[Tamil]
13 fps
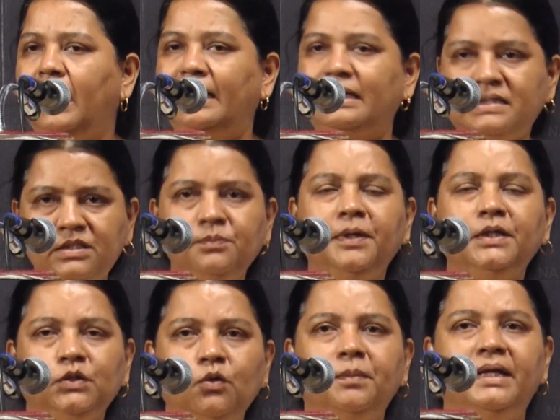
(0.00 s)
அரசு
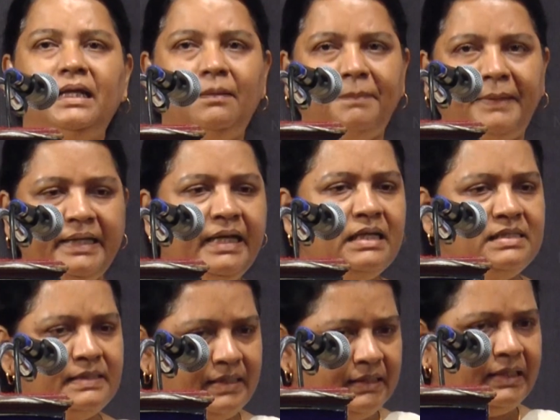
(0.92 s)
மருத்துவமனையில்
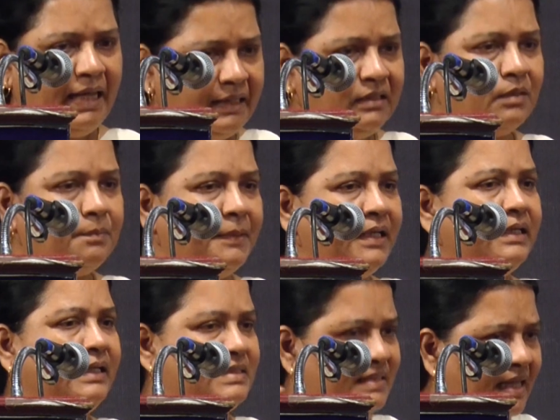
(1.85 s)
பணியாற்றுகிற டாக்டரை
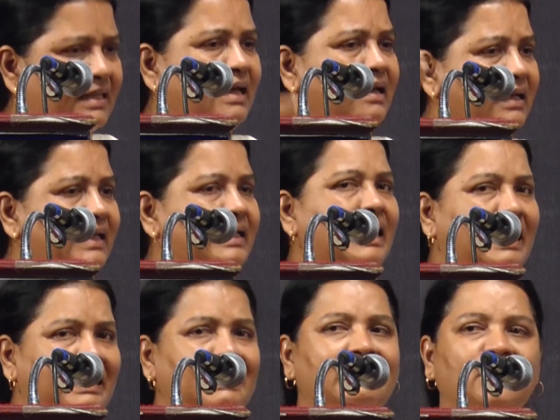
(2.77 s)
பாருங்க சாதாரண
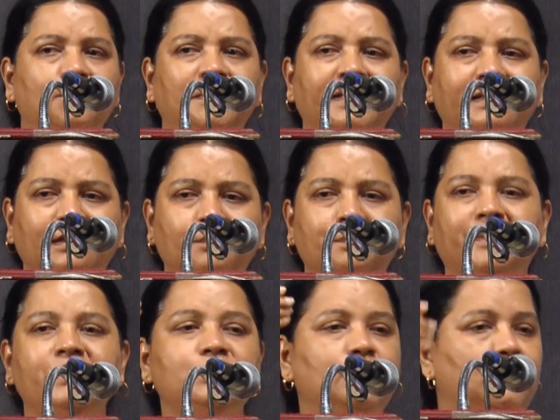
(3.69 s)
ஏழை தமிழங்கிட்ட
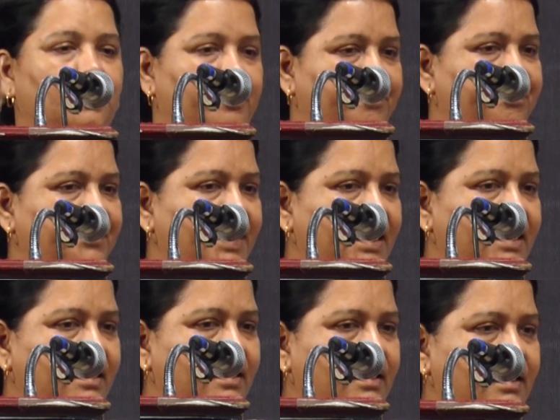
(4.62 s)
பேசணும்
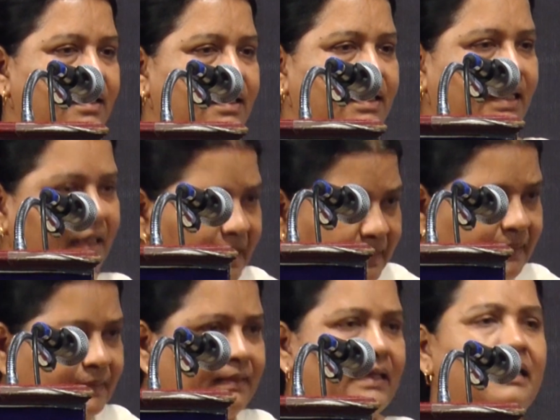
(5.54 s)
என்ன
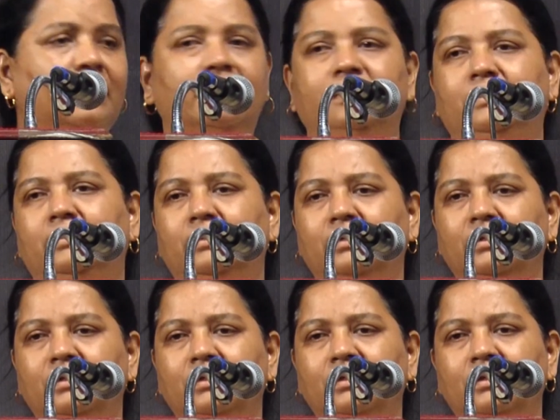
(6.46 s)
தாத்தா
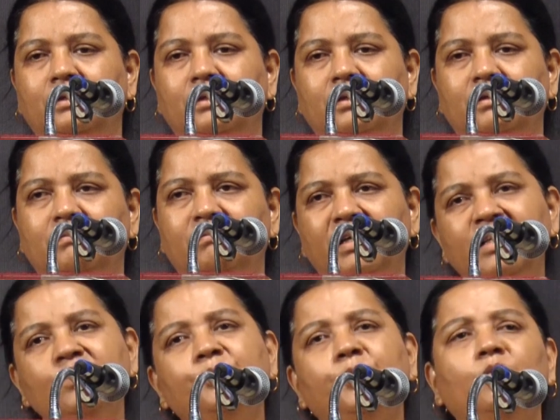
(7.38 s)

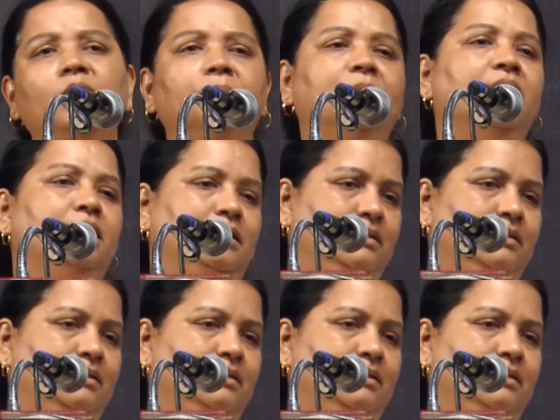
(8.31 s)
வெளிக்கு போகலப்பா